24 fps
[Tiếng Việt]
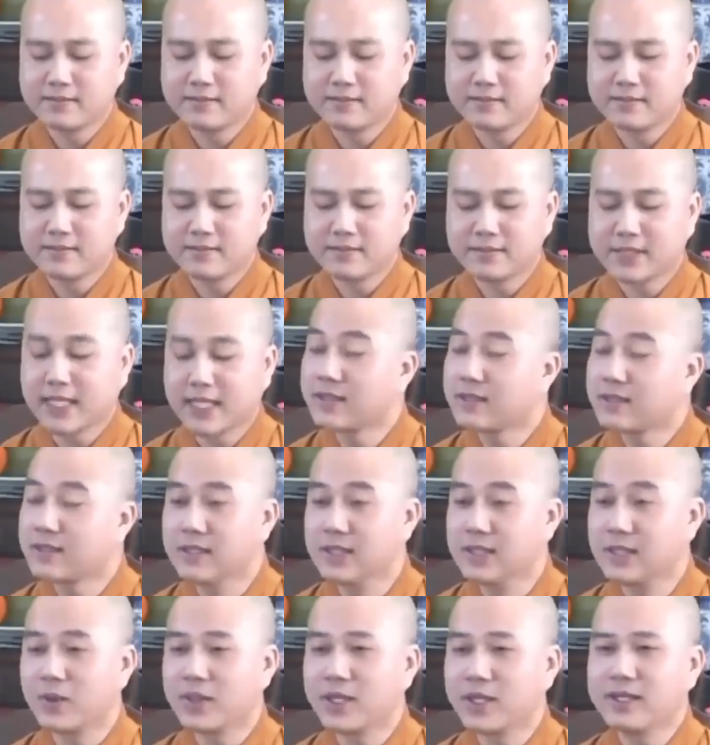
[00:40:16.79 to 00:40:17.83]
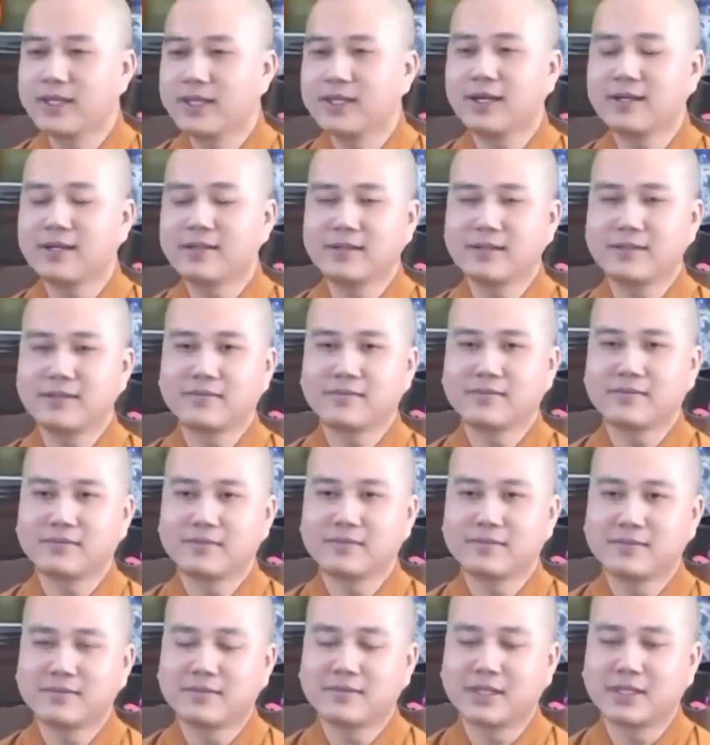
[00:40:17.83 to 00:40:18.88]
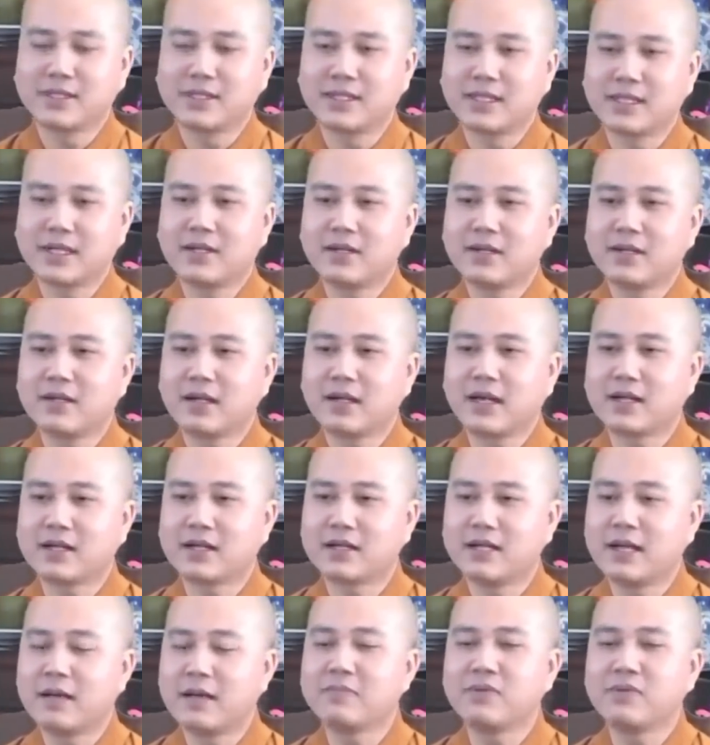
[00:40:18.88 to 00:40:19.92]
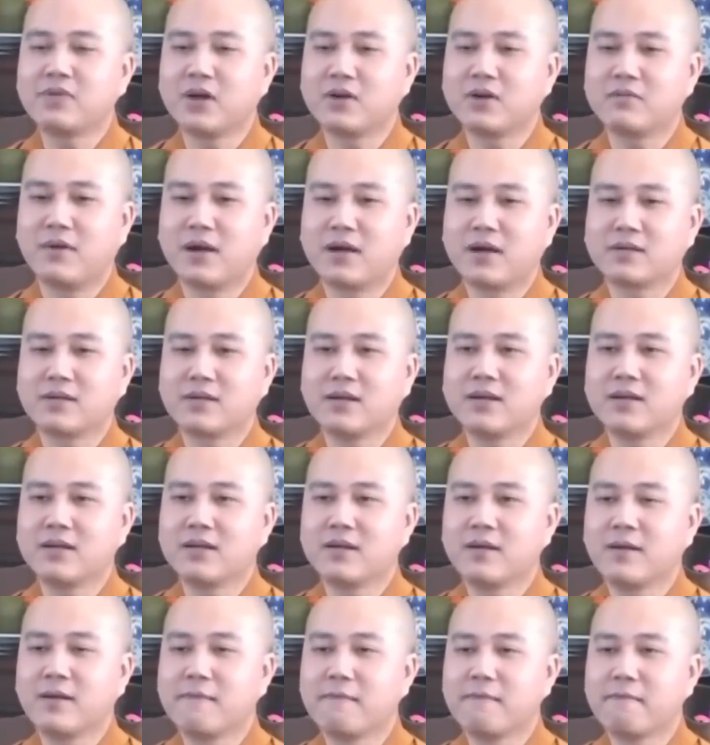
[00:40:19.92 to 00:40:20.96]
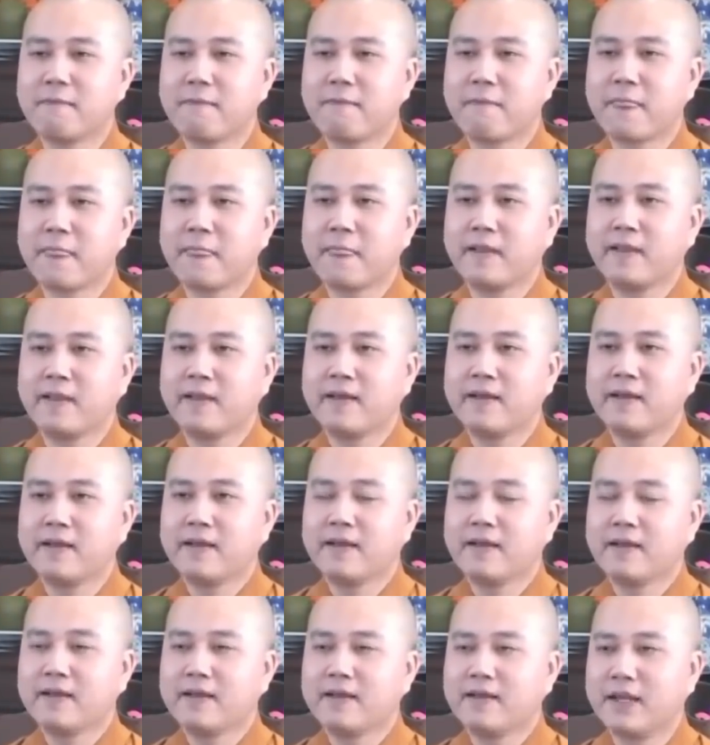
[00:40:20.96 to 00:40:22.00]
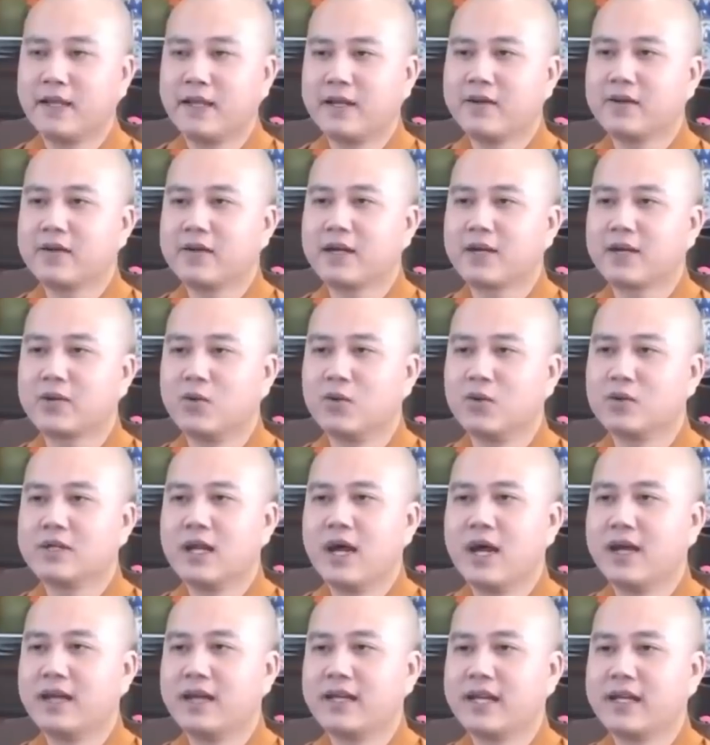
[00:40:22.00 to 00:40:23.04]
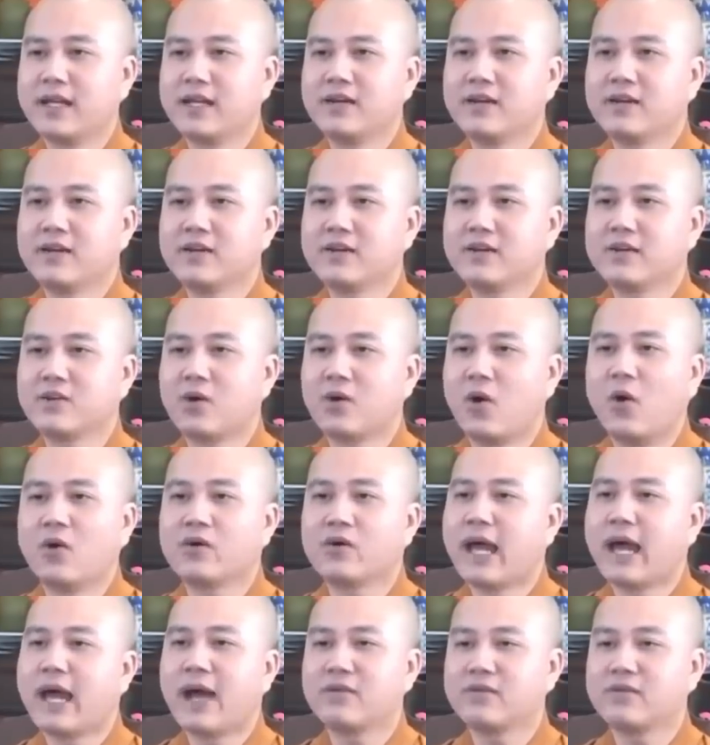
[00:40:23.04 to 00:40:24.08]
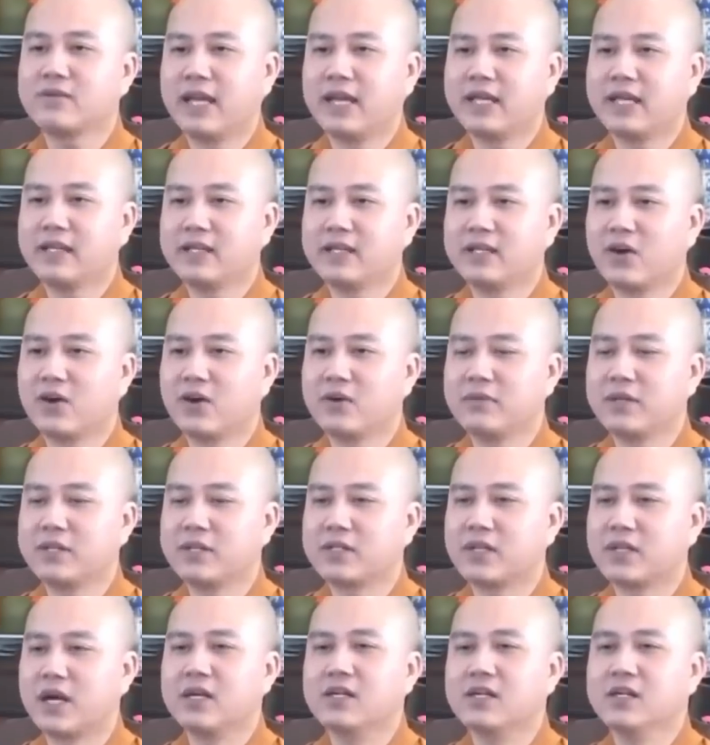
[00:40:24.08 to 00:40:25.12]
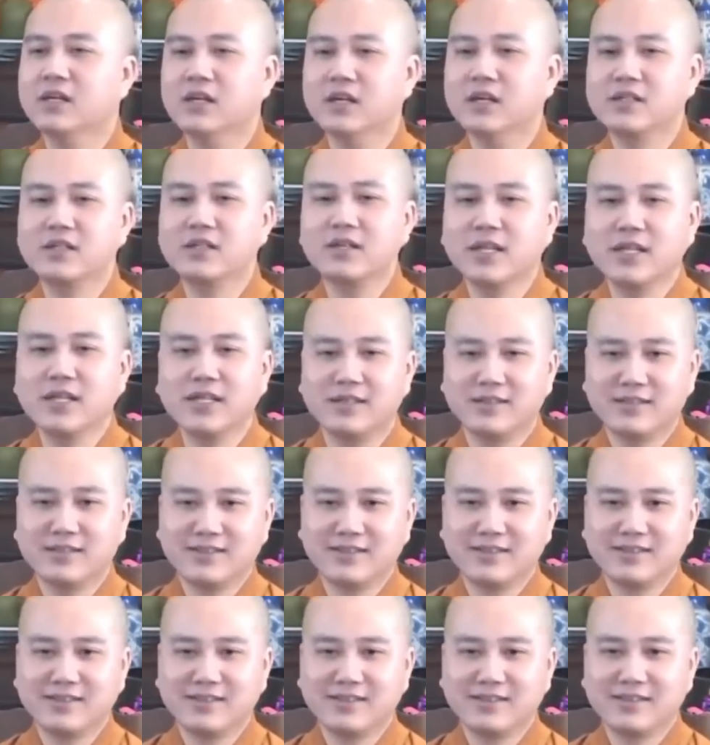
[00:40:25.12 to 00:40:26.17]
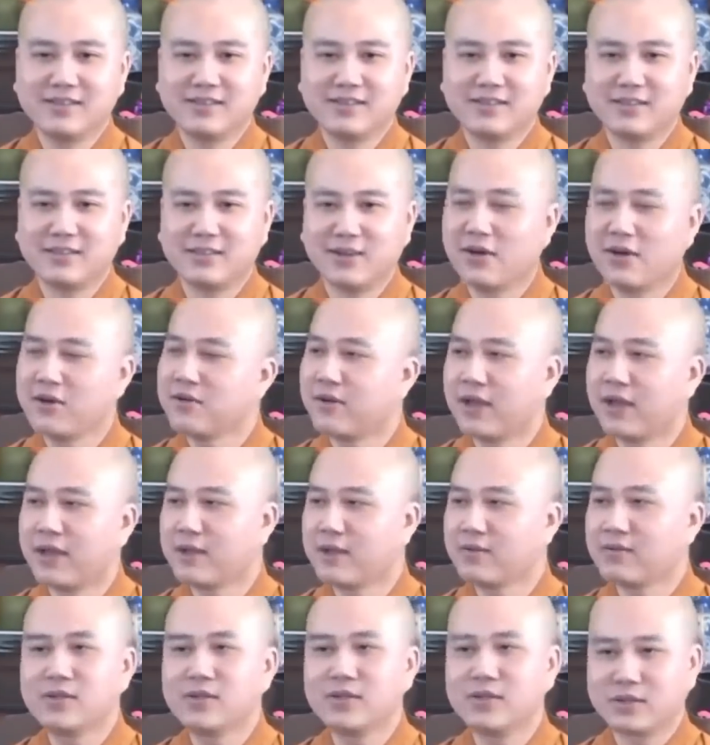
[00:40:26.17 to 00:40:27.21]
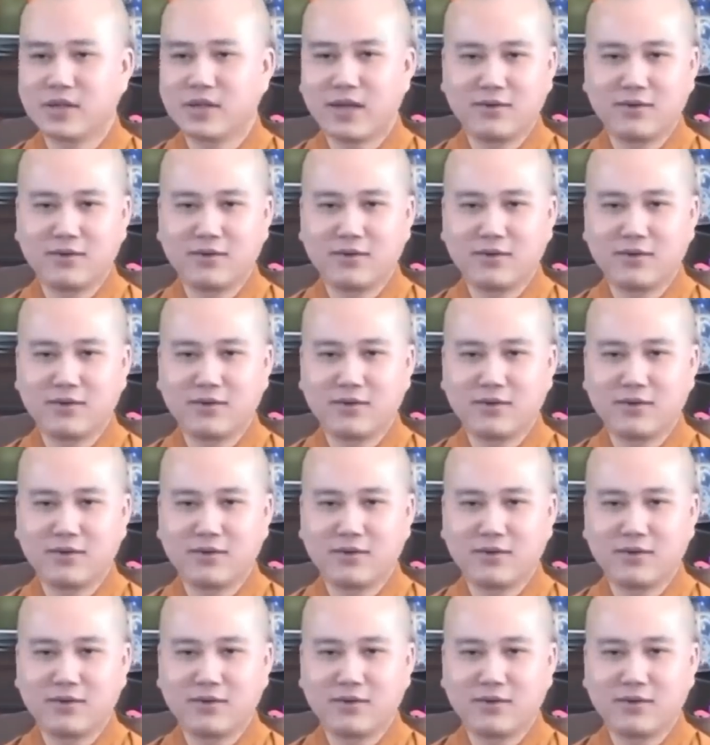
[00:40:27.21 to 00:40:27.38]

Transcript: cái cười của thánh nhân thì người ta nói rằng năm giọt mật đó đó là nói rằng cuộc đời này nó khổ đau vậy thì thôi mình tận hưởng nó đi nói vậy không có được đâu